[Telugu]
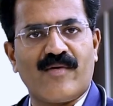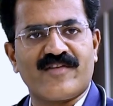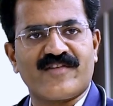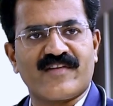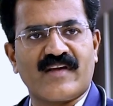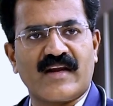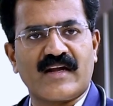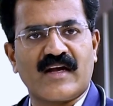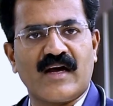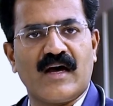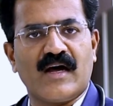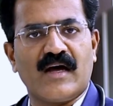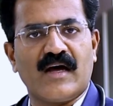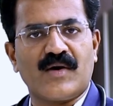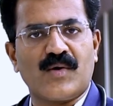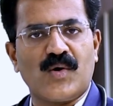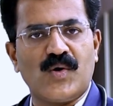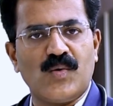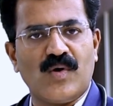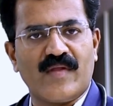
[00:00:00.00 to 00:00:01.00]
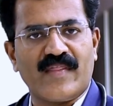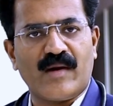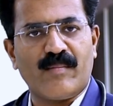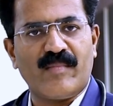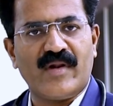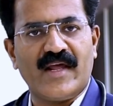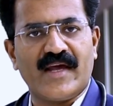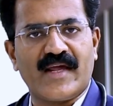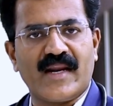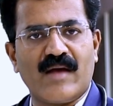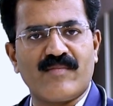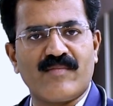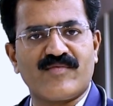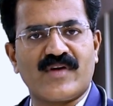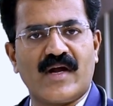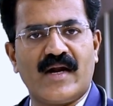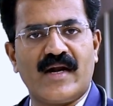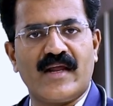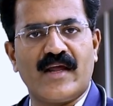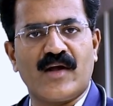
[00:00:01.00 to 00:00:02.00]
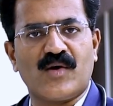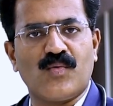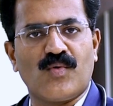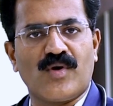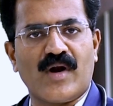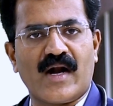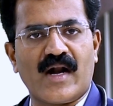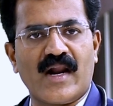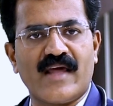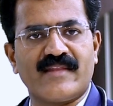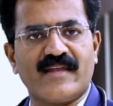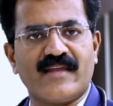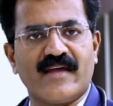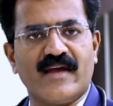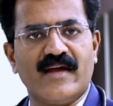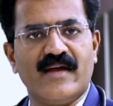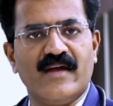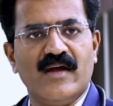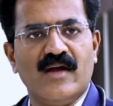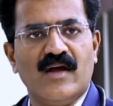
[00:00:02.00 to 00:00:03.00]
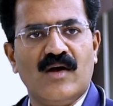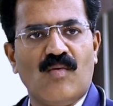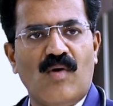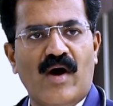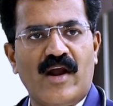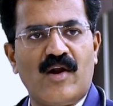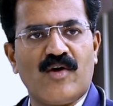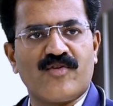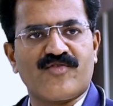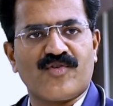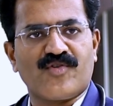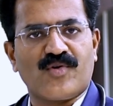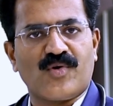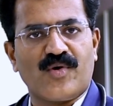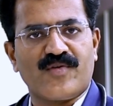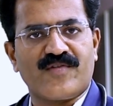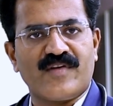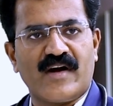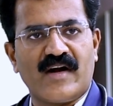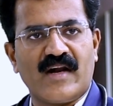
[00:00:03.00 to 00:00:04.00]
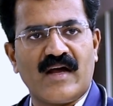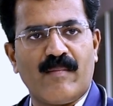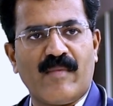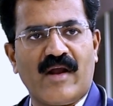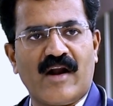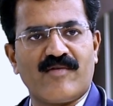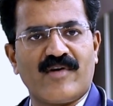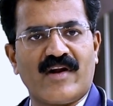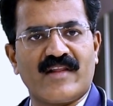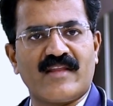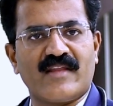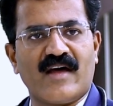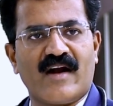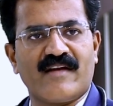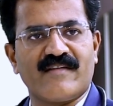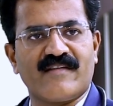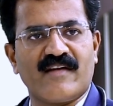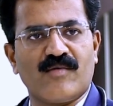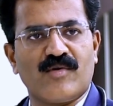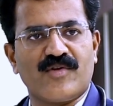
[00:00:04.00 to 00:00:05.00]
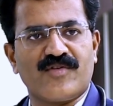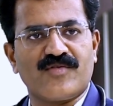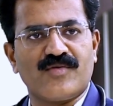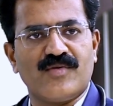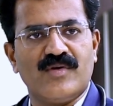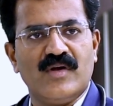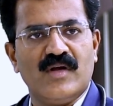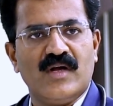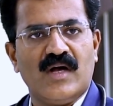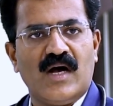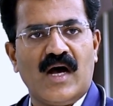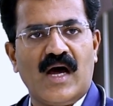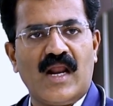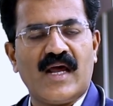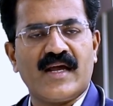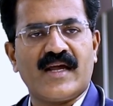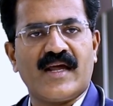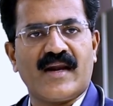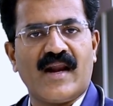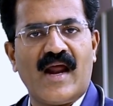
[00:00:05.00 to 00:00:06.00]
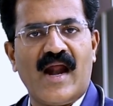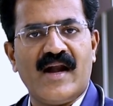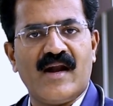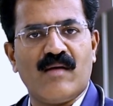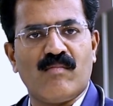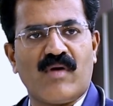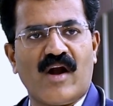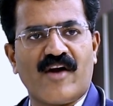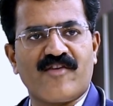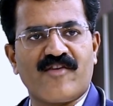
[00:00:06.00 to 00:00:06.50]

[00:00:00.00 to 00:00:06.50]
లెవెల్స్ కనుక రెండు వందల మిలీగ్రామ్స్ కంటే ఎక్కువ ఉన్నట్లయితే వాటిలో షుగర్ వచ్చినట్లుగా మనం నిర్ధారణ చేయవచ్చు అలాగే ర్యాండమ్